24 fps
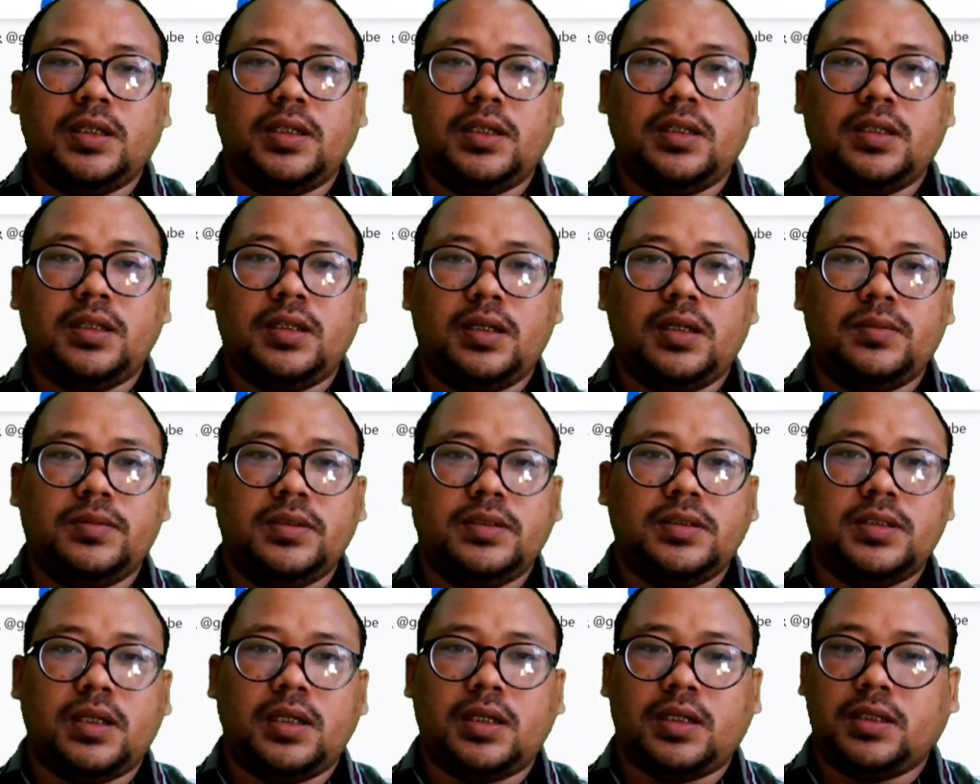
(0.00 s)
kita
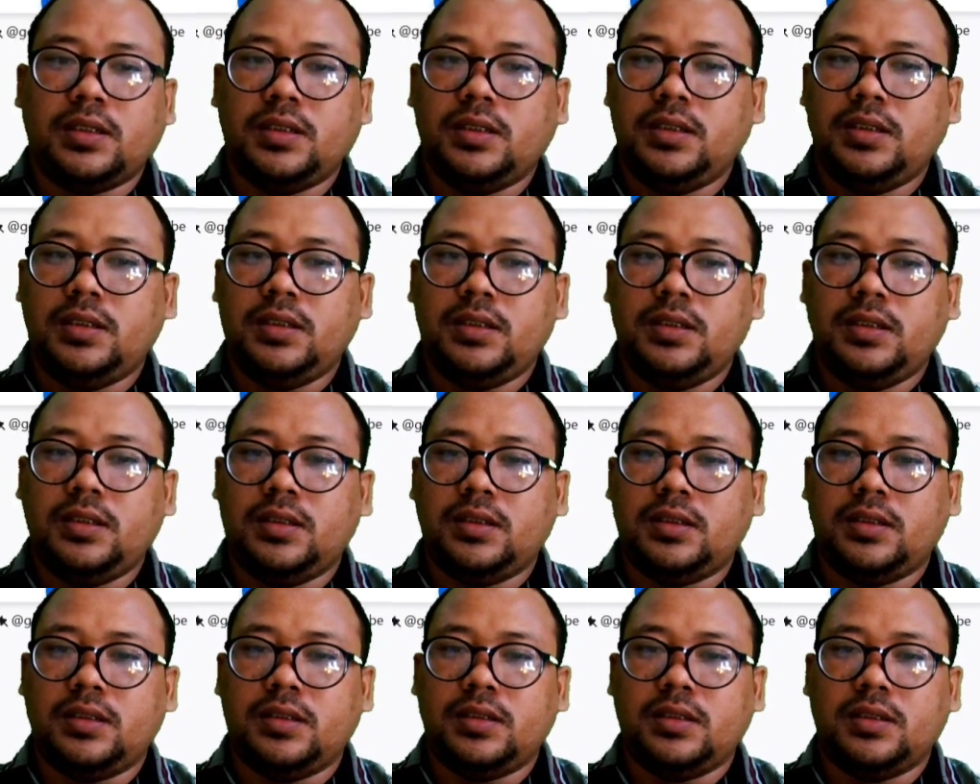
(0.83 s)
mencari
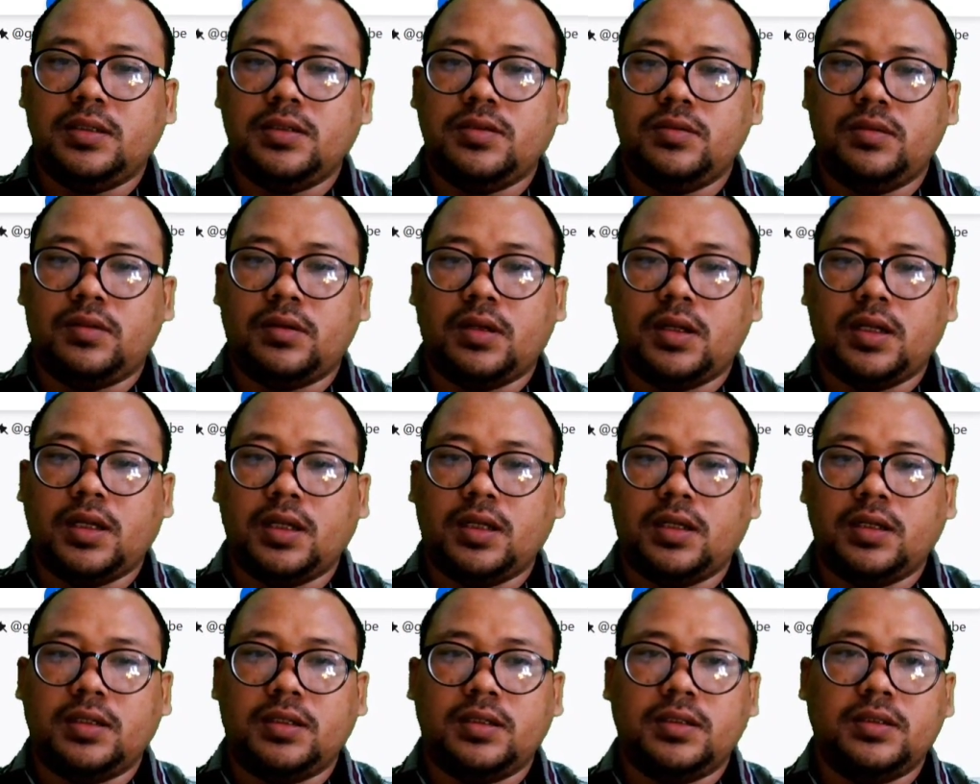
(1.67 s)
uh,
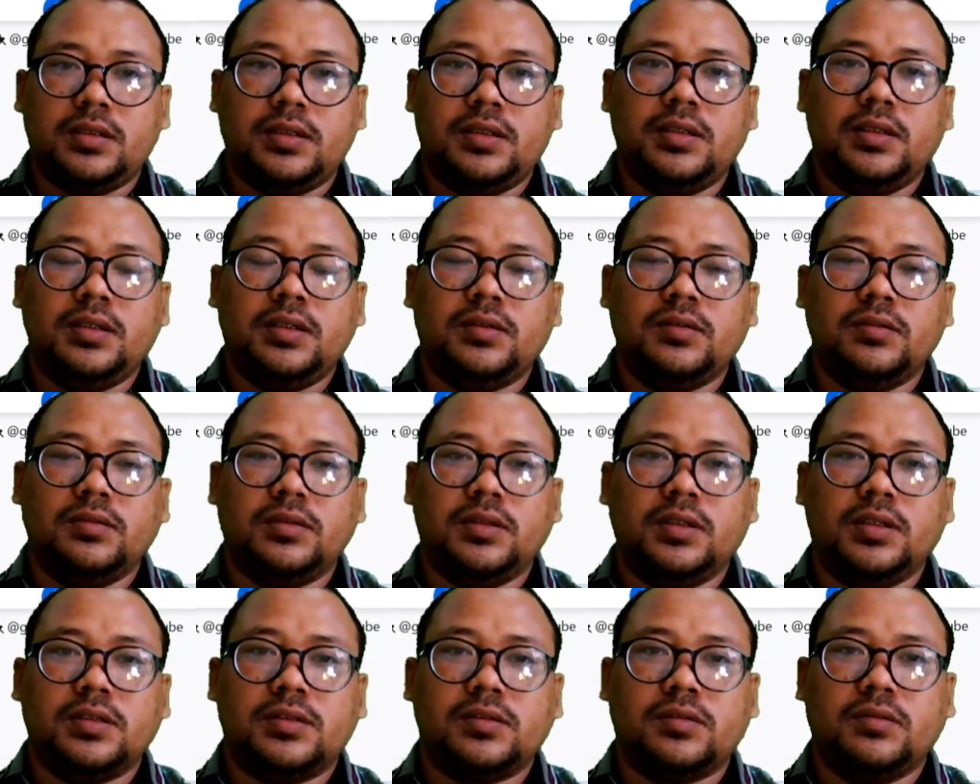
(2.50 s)
jurnal di
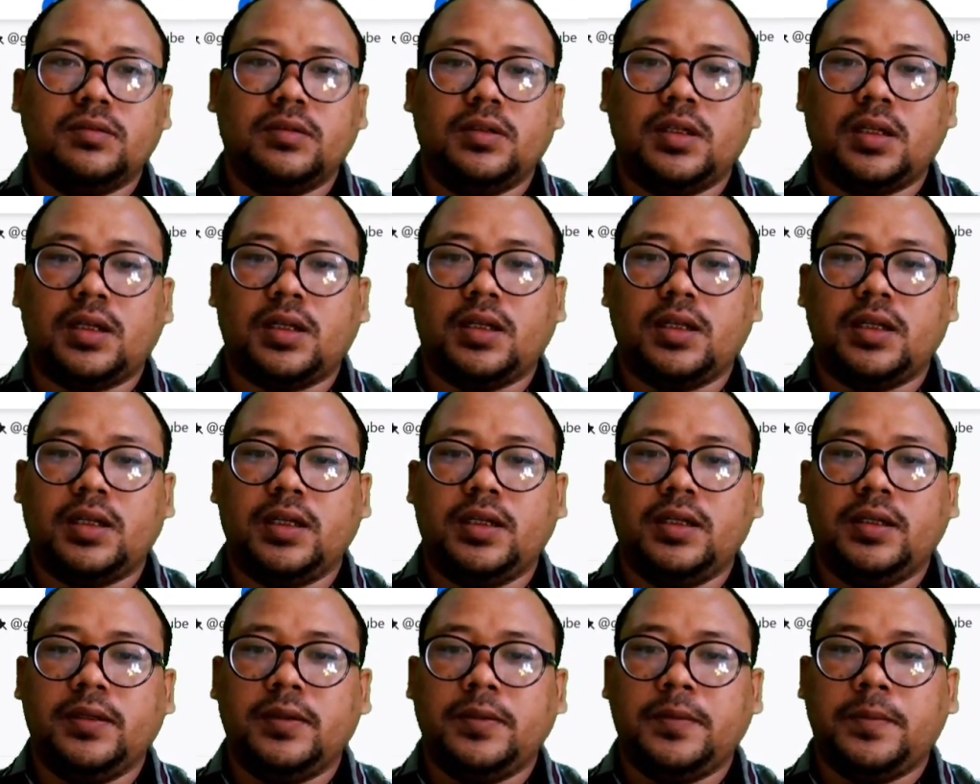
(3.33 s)
Google Scholar lah
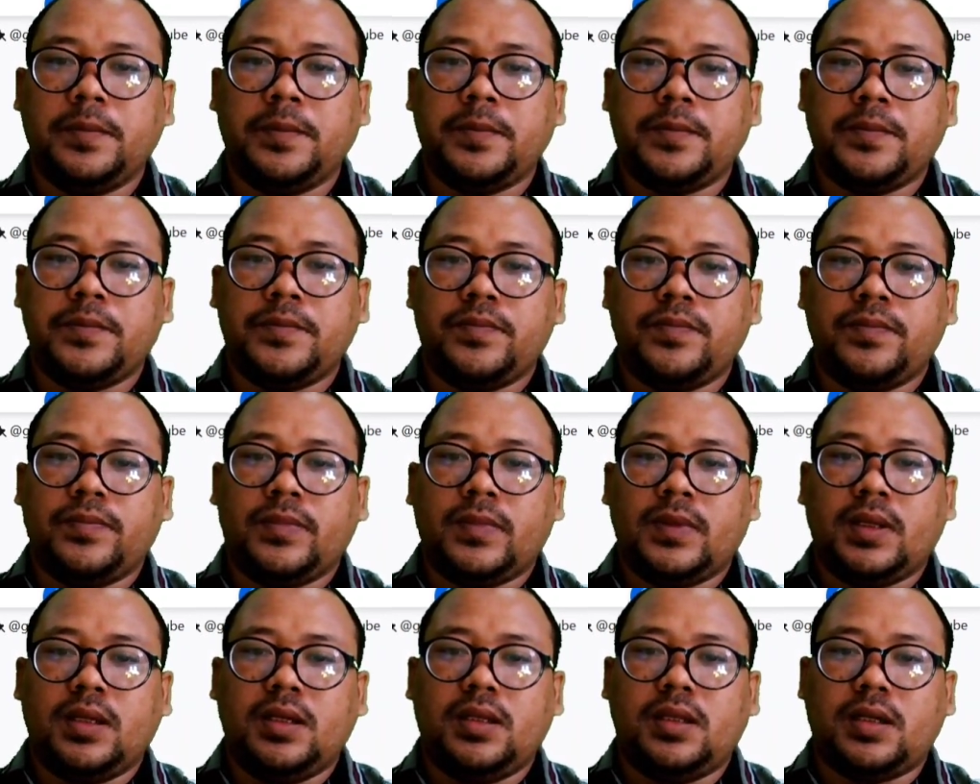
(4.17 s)
ya.
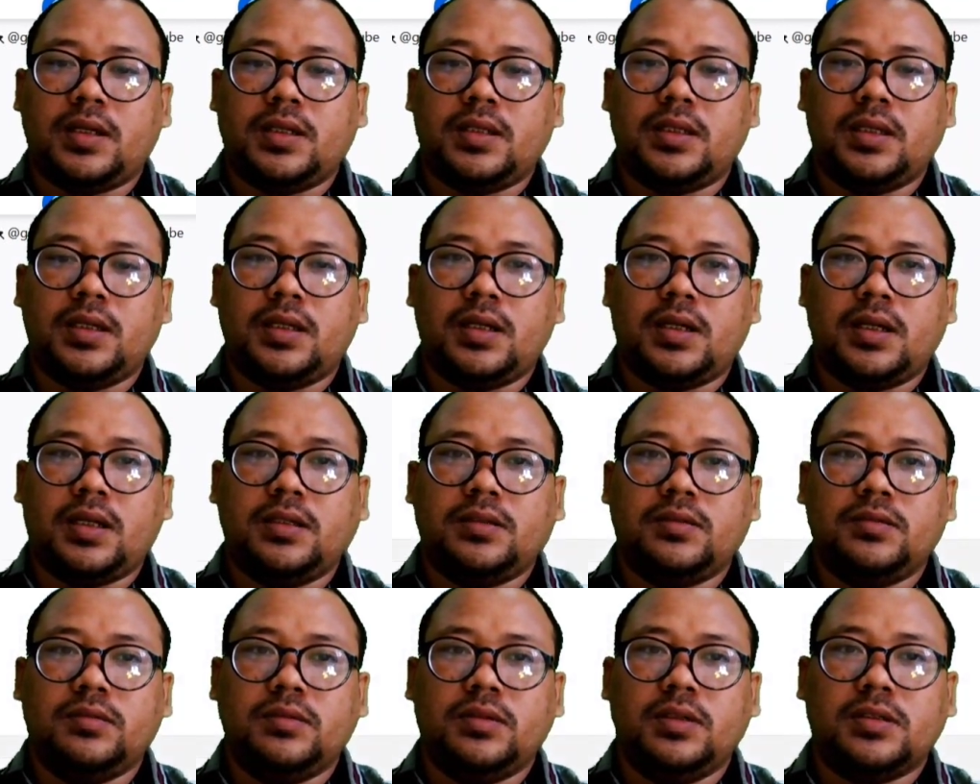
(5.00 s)
Kita
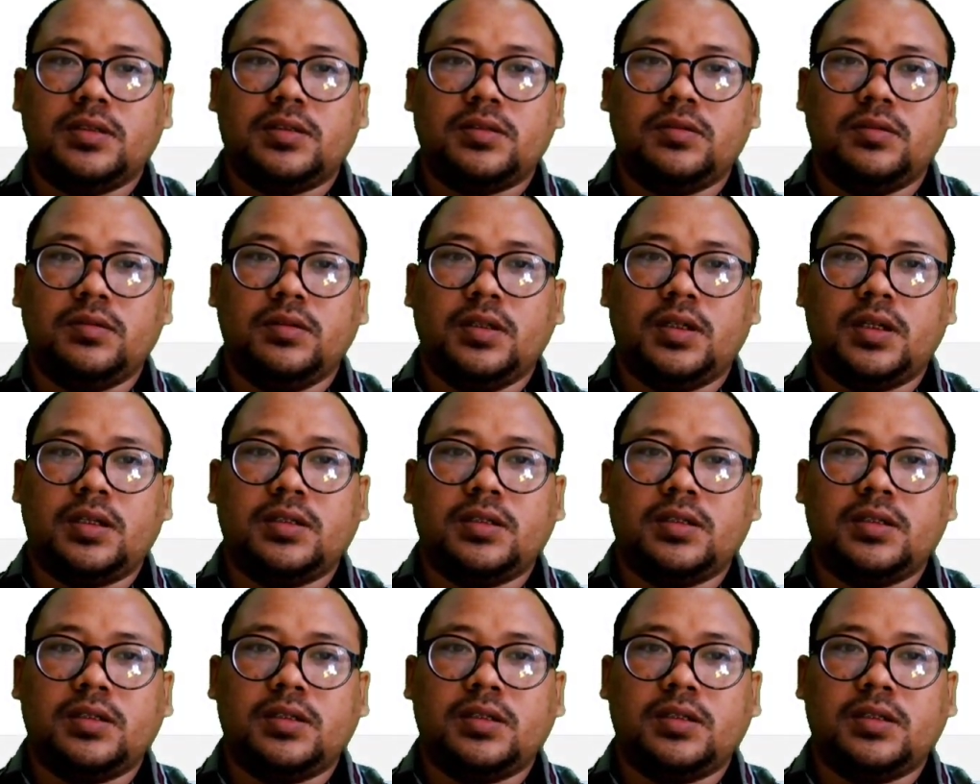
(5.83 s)
ketikkan Google Scholar